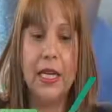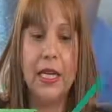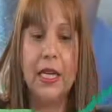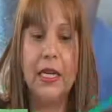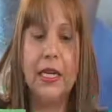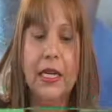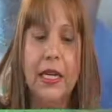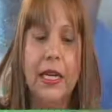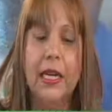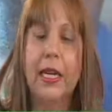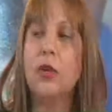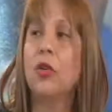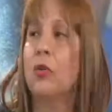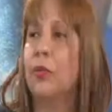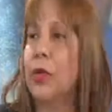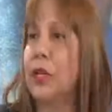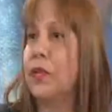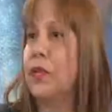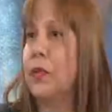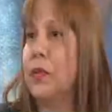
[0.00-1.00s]
Eh, la
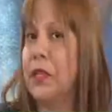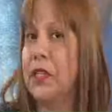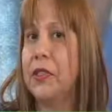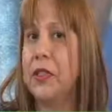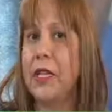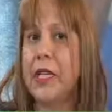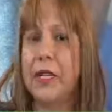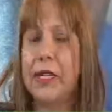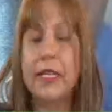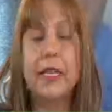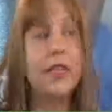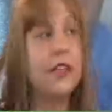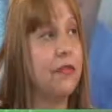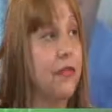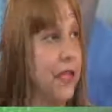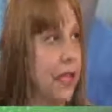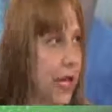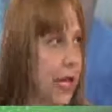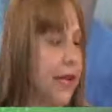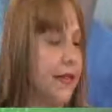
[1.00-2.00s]
Corporación Venezolana del
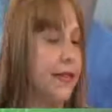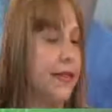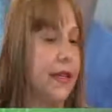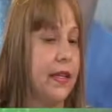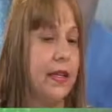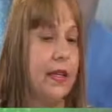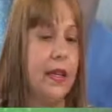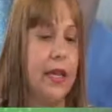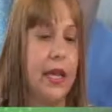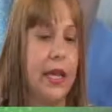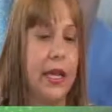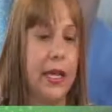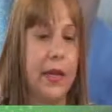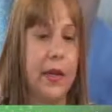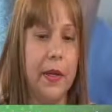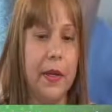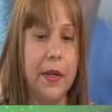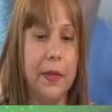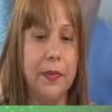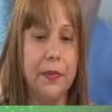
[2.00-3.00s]
Café nace
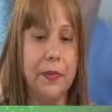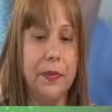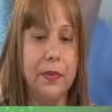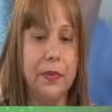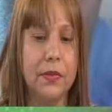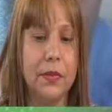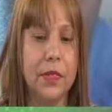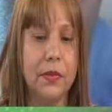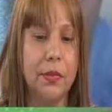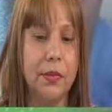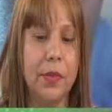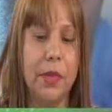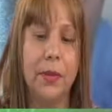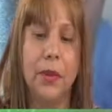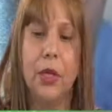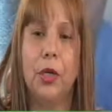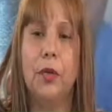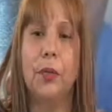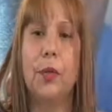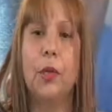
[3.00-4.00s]
em,
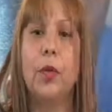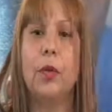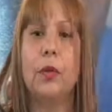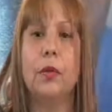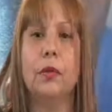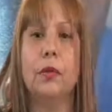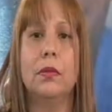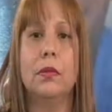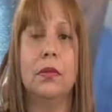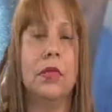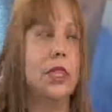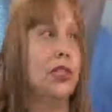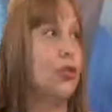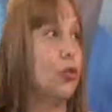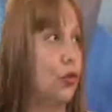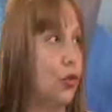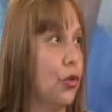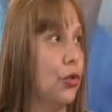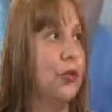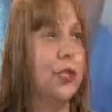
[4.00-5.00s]
primero por una
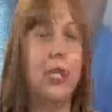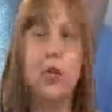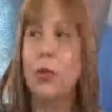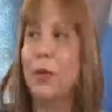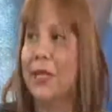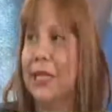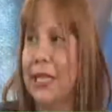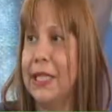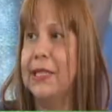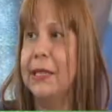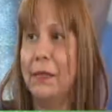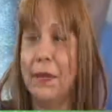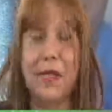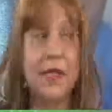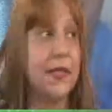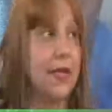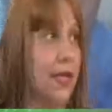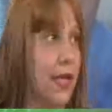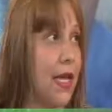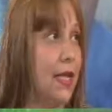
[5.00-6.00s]
instrucción del comandante
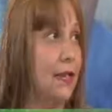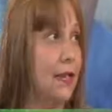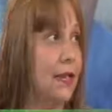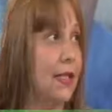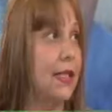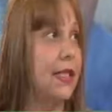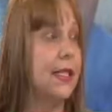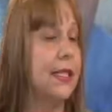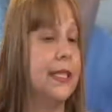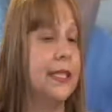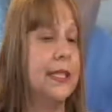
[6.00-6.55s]
presidente,